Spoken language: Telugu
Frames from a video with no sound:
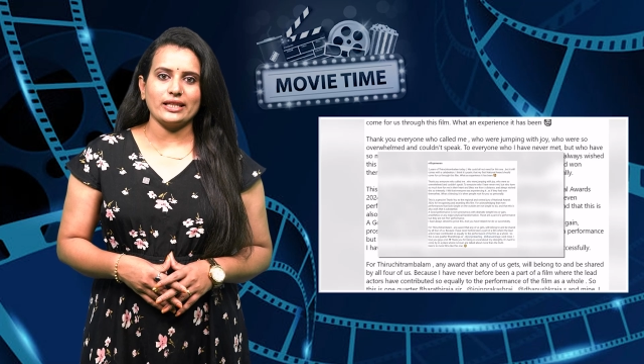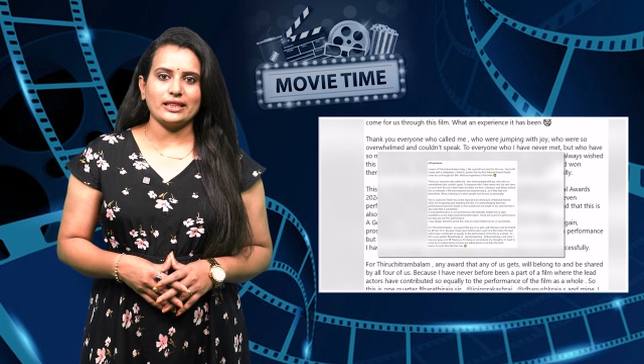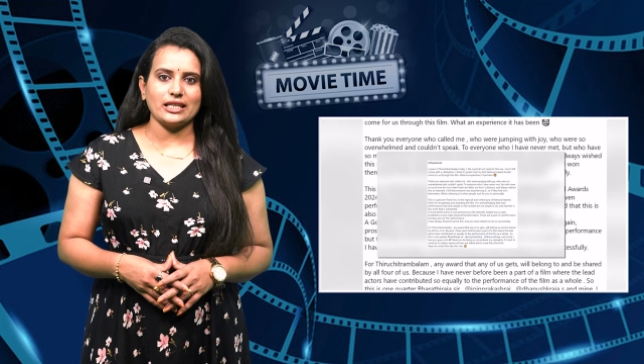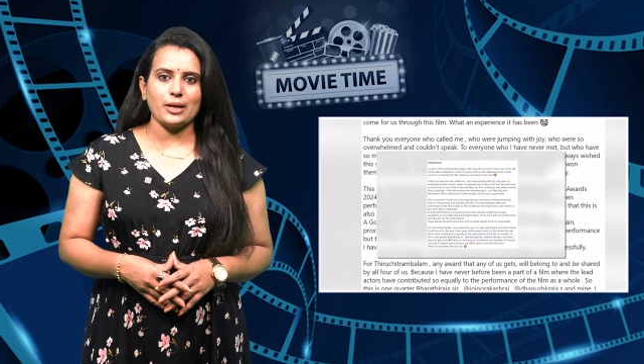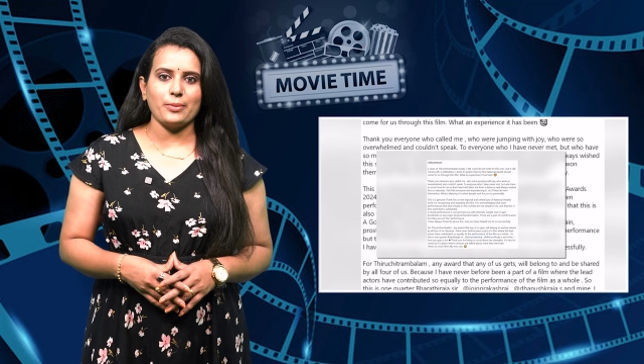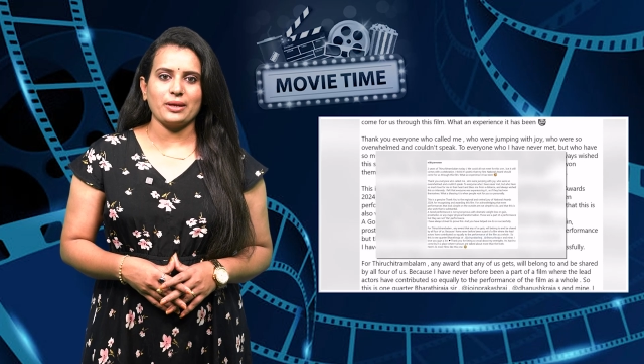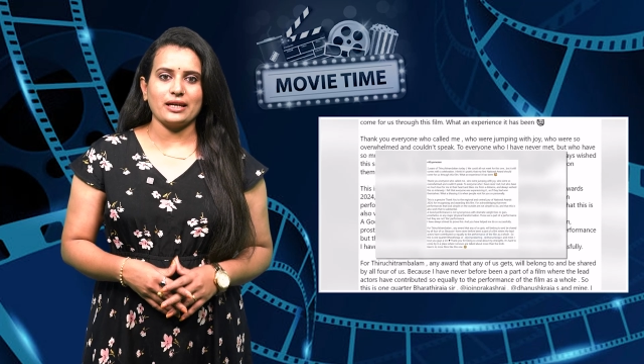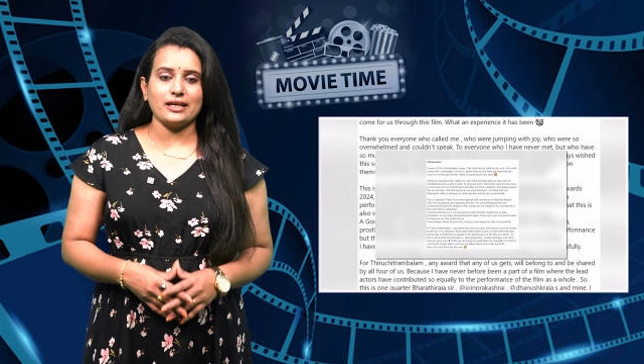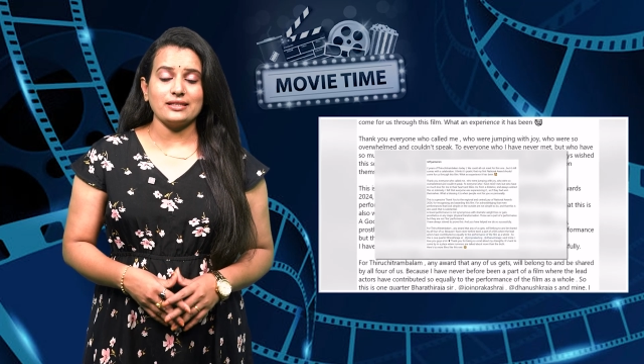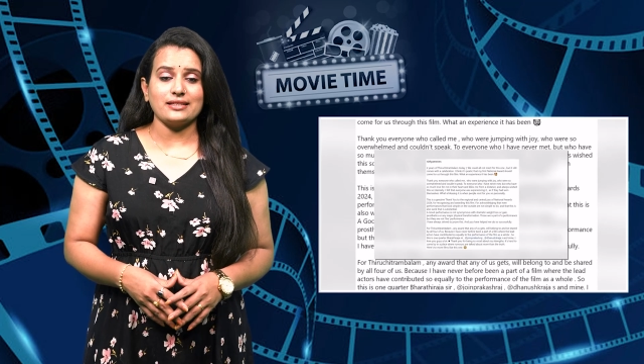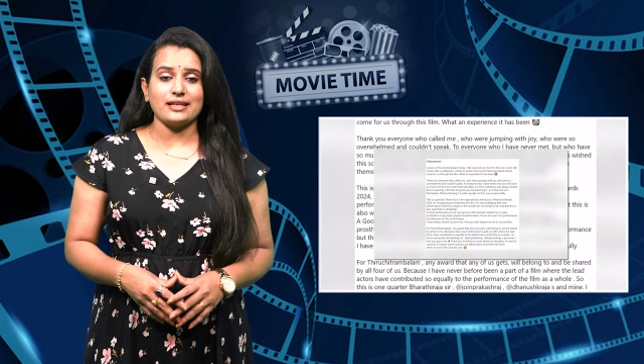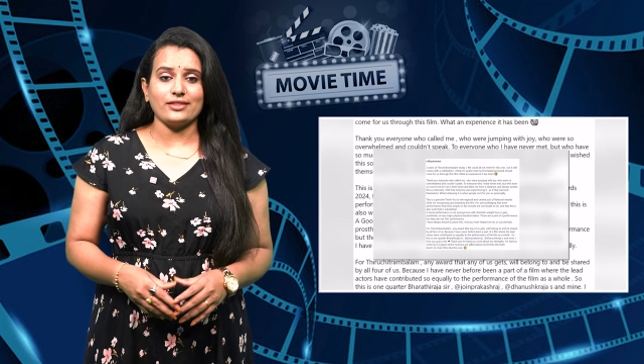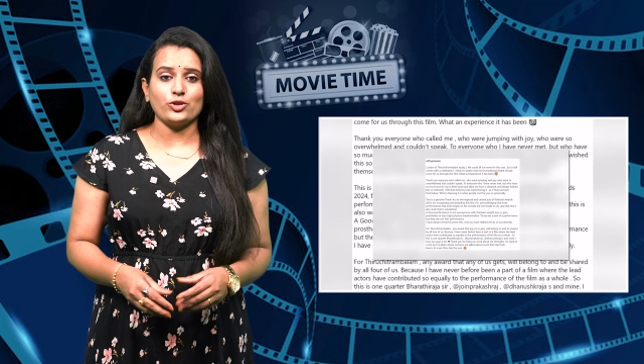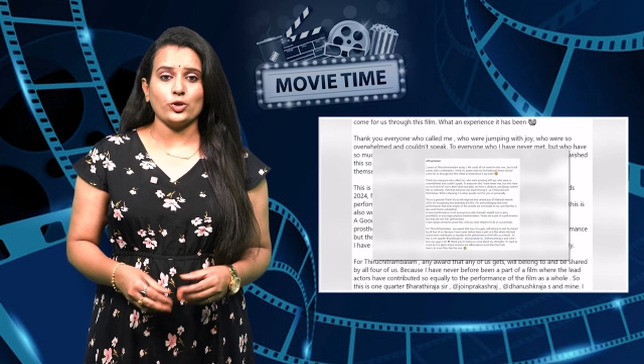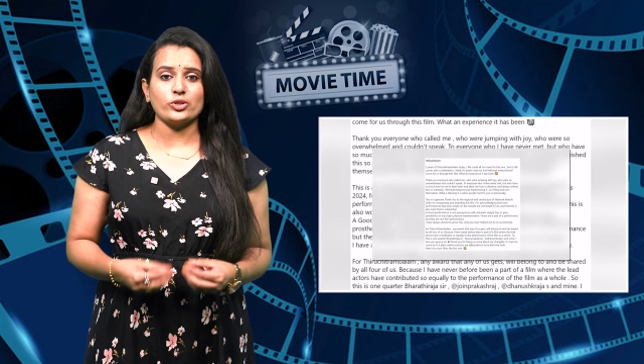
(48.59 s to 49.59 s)
నిత్యా మీనన్
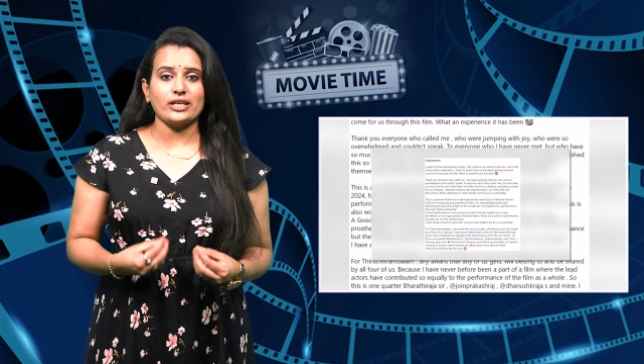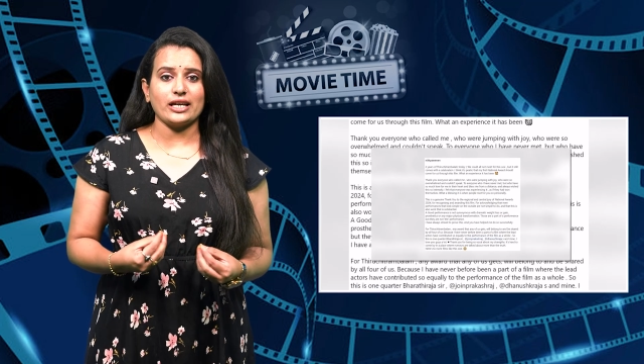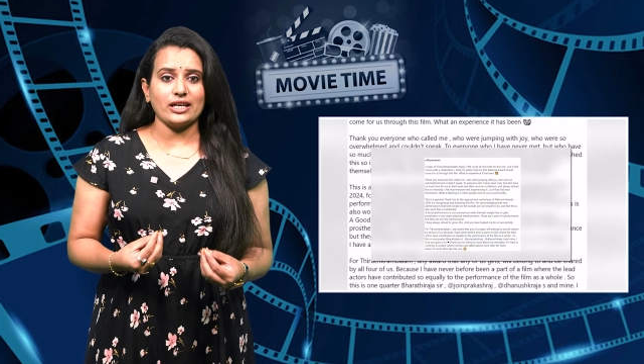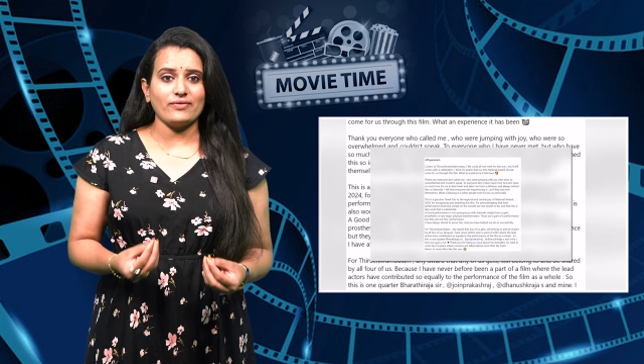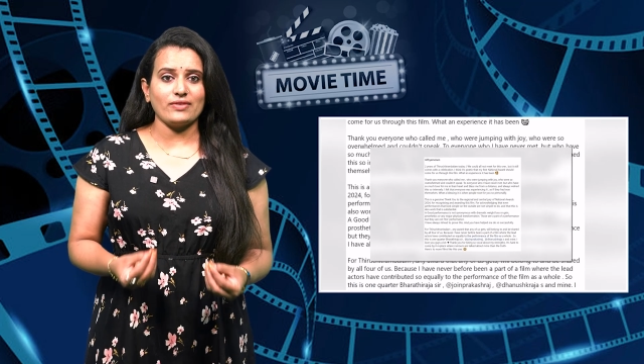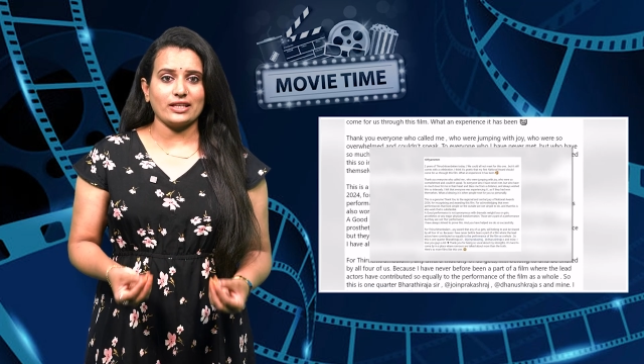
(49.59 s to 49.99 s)
సంతోషాన్ని